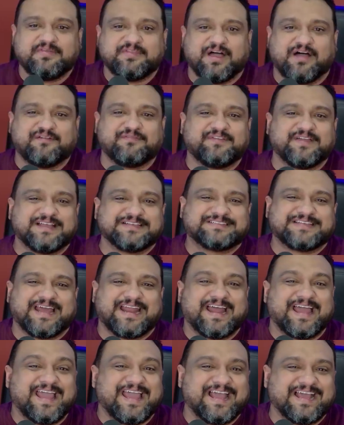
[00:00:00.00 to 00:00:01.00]
Talvez
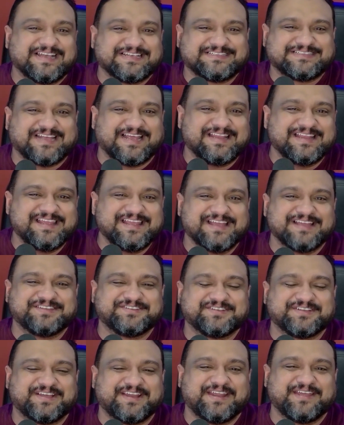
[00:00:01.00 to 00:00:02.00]
era essa a linha
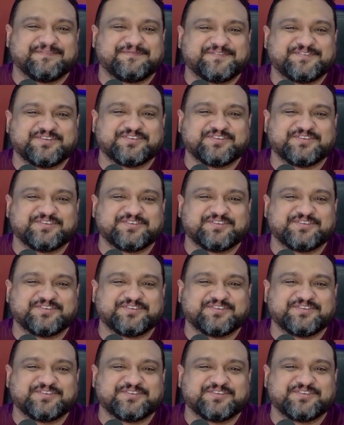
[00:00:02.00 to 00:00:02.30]
de grife